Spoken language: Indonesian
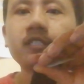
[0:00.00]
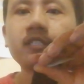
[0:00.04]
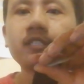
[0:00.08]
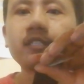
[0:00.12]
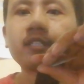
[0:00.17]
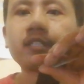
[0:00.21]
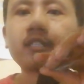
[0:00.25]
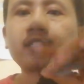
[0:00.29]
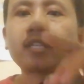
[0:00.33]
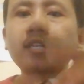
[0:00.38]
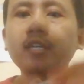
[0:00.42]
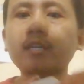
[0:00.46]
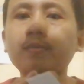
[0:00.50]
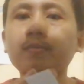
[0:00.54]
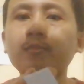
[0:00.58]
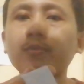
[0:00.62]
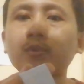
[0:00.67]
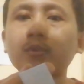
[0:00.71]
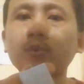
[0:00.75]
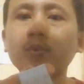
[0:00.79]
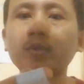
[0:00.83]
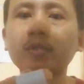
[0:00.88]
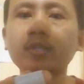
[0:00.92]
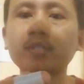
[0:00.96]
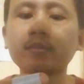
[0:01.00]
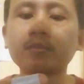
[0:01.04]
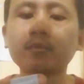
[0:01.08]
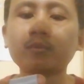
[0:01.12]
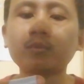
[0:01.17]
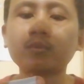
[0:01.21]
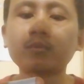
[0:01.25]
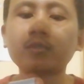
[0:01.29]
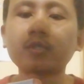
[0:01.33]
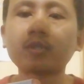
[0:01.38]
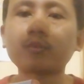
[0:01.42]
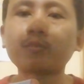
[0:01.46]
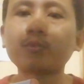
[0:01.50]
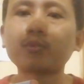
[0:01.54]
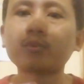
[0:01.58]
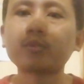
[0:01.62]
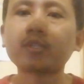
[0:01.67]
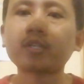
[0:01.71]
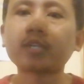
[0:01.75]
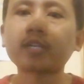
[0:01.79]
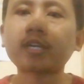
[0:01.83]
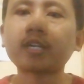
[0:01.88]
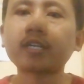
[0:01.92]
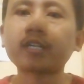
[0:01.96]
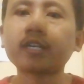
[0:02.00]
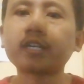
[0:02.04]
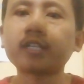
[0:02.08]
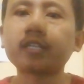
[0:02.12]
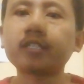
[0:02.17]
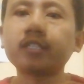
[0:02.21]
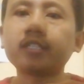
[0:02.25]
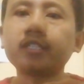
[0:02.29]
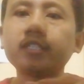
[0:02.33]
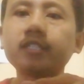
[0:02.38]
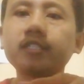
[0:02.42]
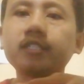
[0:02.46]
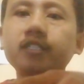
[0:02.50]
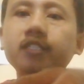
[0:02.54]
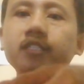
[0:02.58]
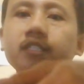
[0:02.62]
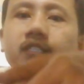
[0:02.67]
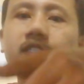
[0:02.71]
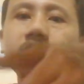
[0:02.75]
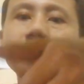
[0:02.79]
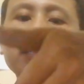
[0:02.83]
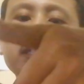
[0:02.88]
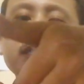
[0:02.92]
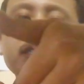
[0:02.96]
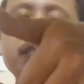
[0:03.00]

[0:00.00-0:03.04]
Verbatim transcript: kita bulat putar-putarkan kayak gini di